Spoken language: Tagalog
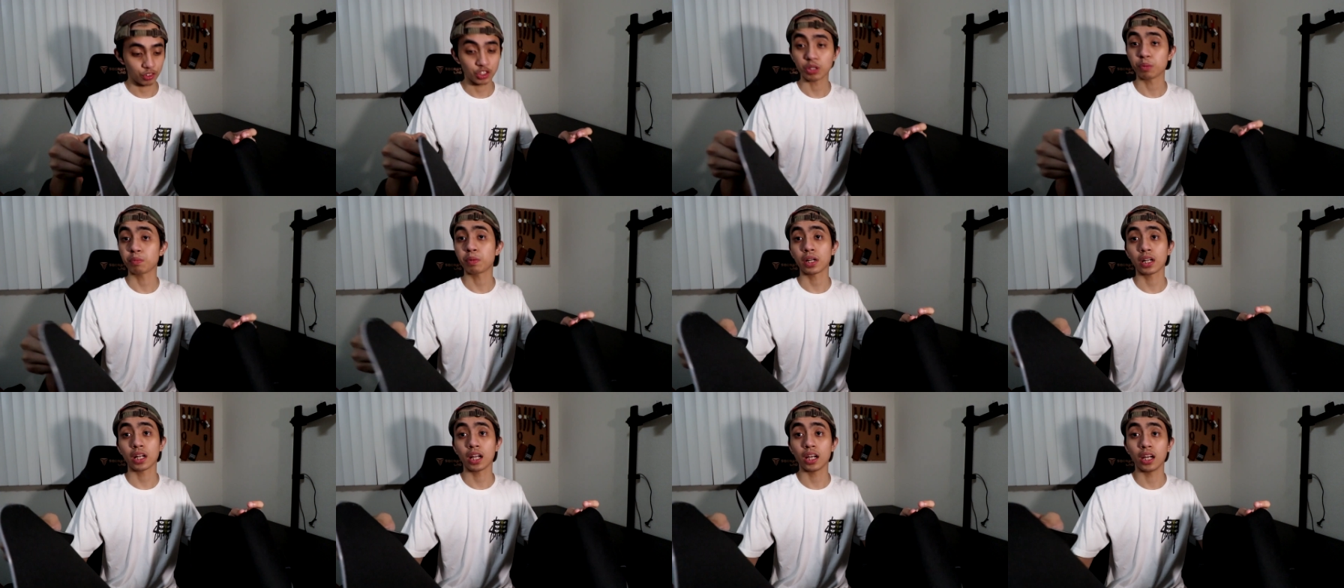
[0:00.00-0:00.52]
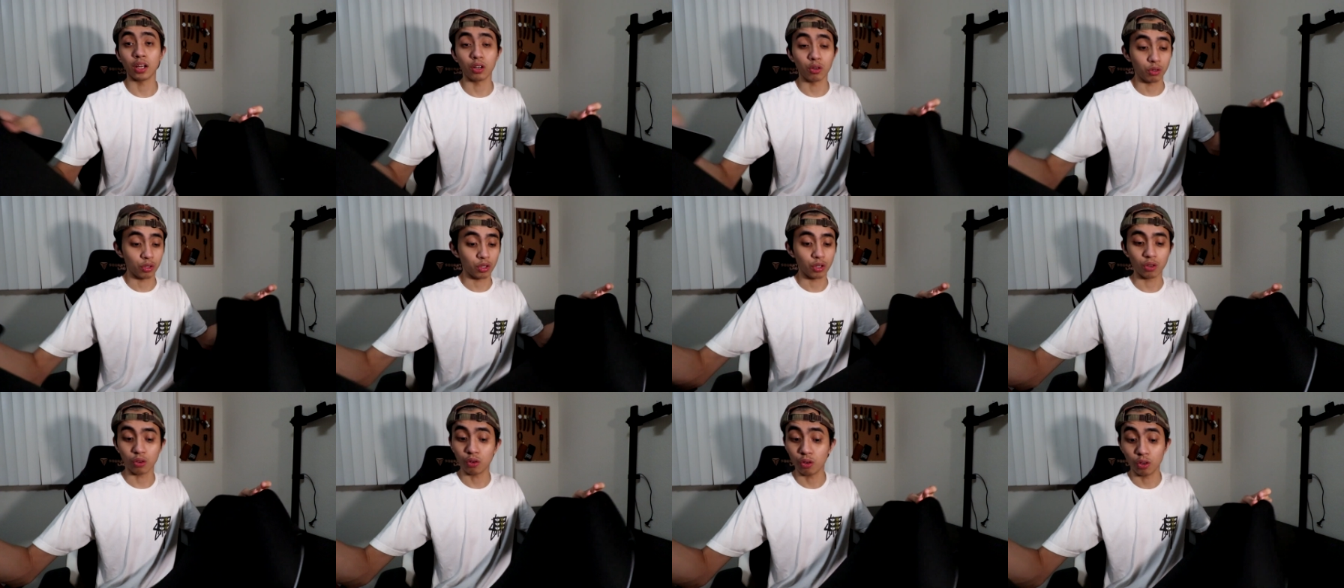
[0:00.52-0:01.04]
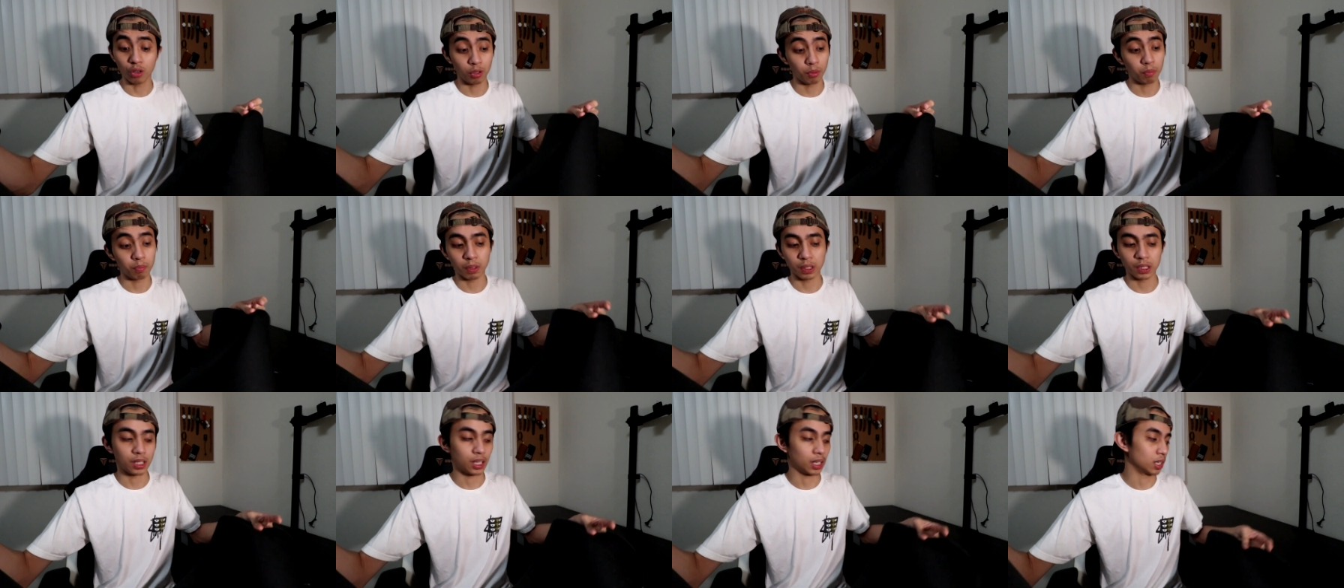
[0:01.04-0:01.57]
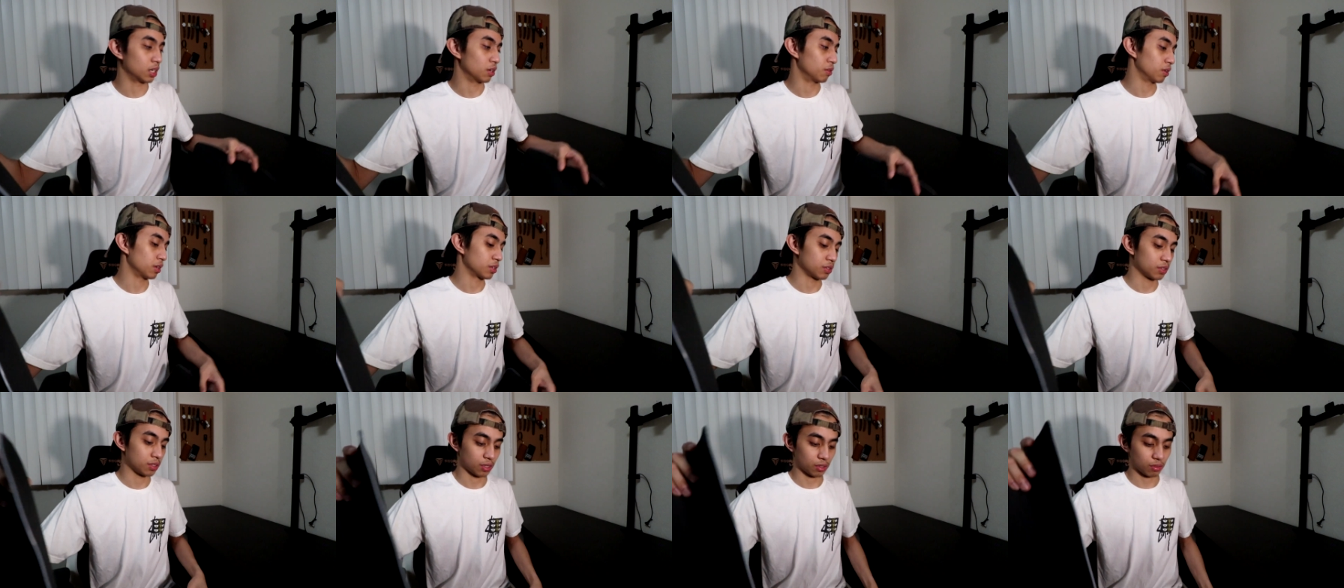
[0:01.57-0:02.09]
sa paglalaro nyo or paggagawa
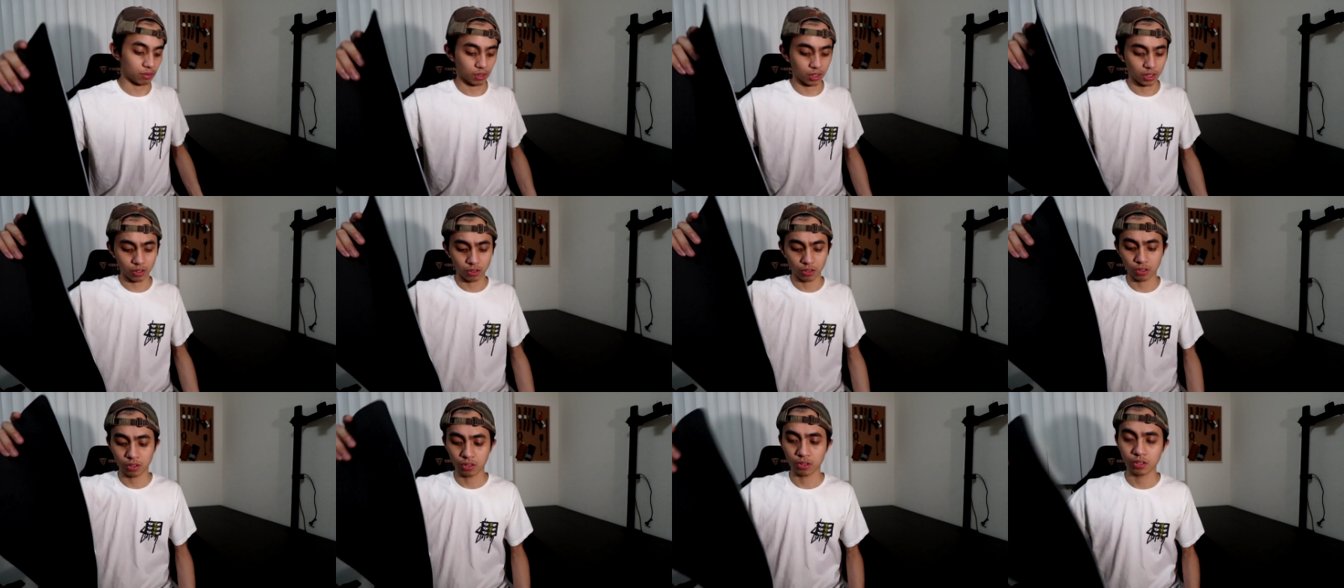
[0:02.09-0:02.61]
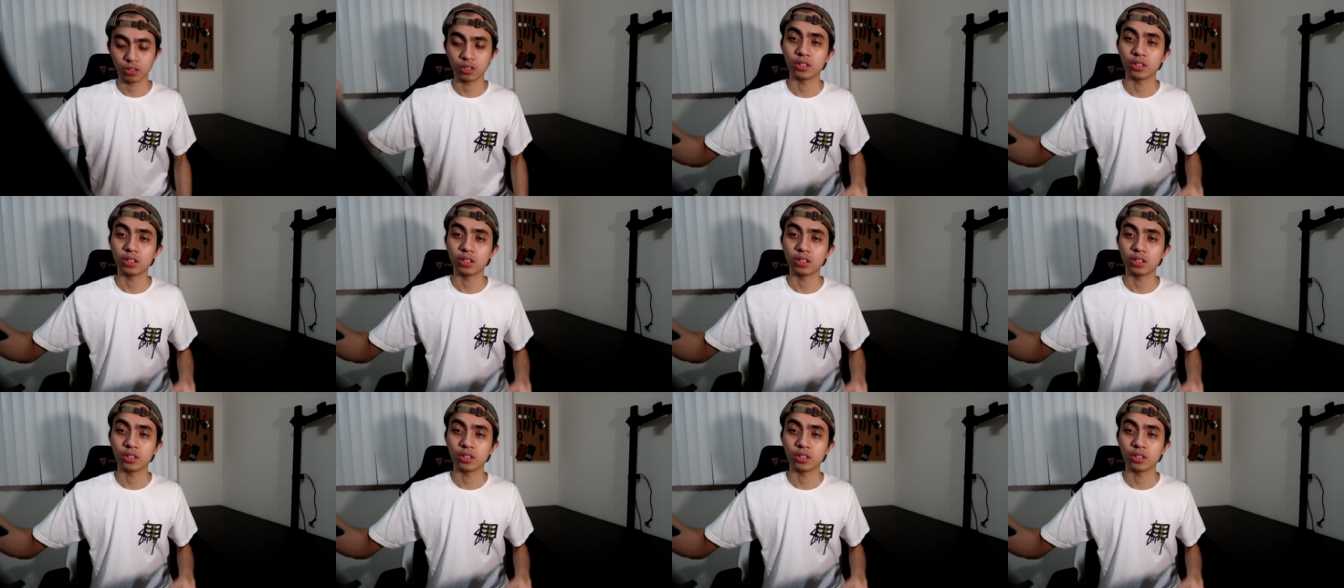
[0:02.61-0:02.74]
nyo ng ano. -ano.